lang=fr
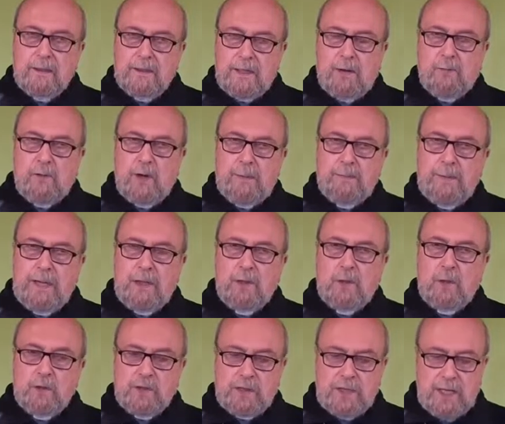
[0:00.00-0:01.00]
Ça vaut la
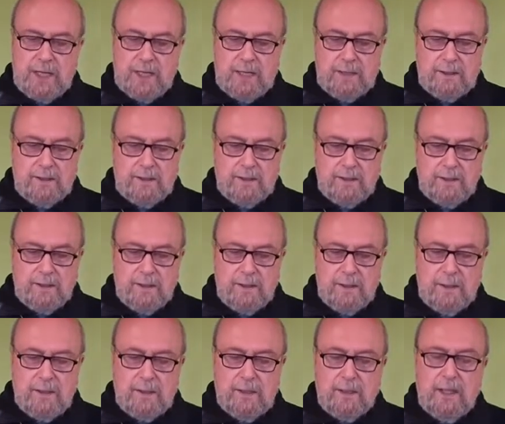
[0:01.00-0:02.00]
peine qu'on s'y arrête
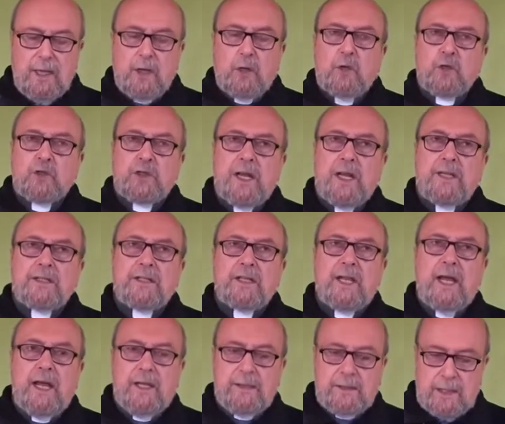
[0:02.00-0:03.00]
et qu'on se
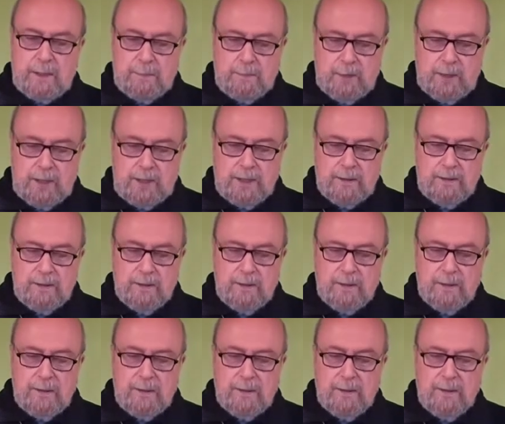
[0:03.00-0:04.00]
laisse interpeller.
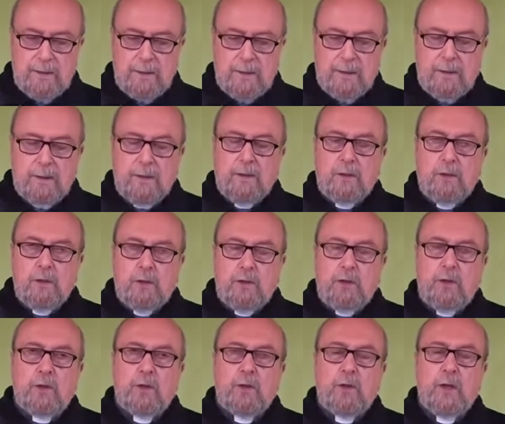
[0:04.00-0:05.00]

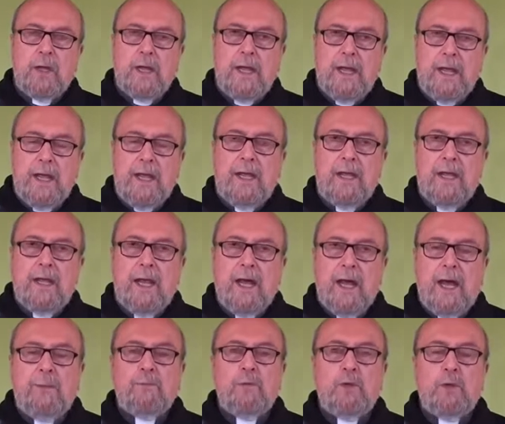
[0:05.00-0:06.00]
Dieu est
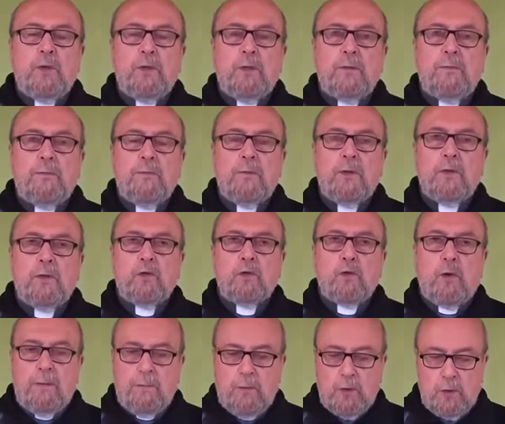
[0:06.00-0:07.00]
amour.
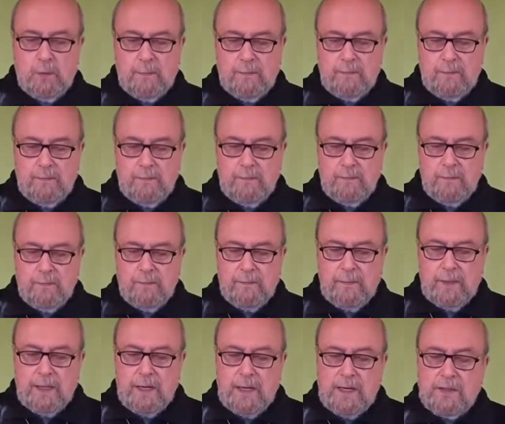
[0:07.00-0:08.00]
Trois mots
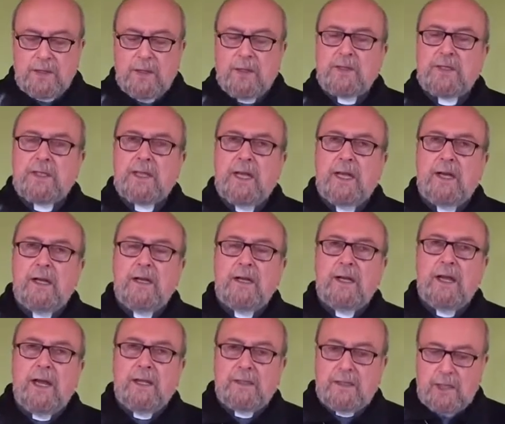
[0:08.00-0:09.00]
essentiels,
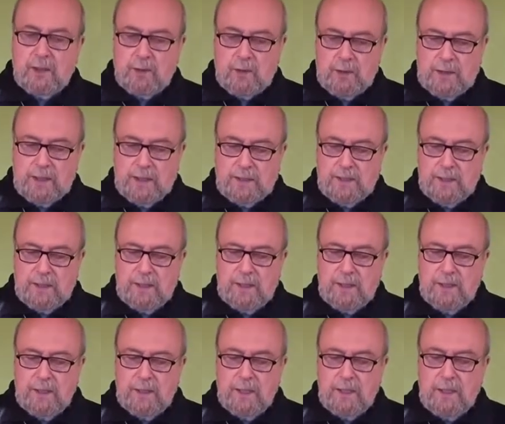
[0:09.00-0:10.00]

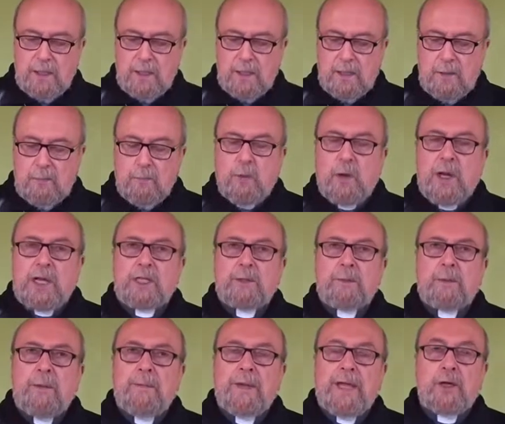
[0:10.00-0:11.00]
interconnectés, pour
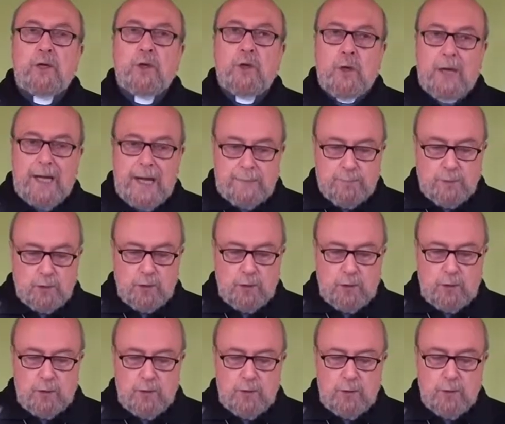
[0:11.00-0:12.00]
exprimer que
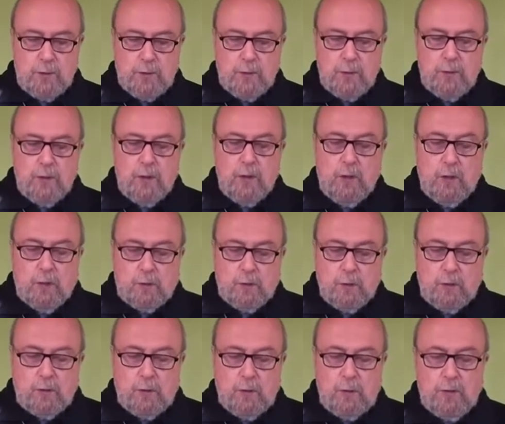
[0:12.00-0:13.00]
l'absolu, le
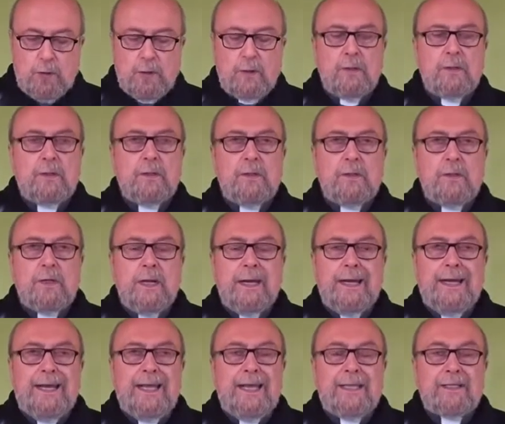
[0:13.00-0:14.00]
tout autre,
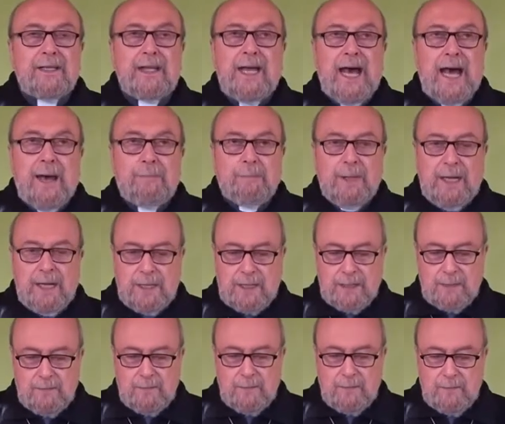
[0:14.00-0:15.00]
l'être à
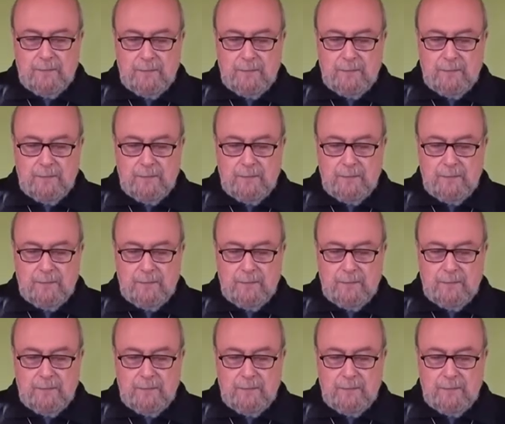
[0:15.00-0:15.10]
part,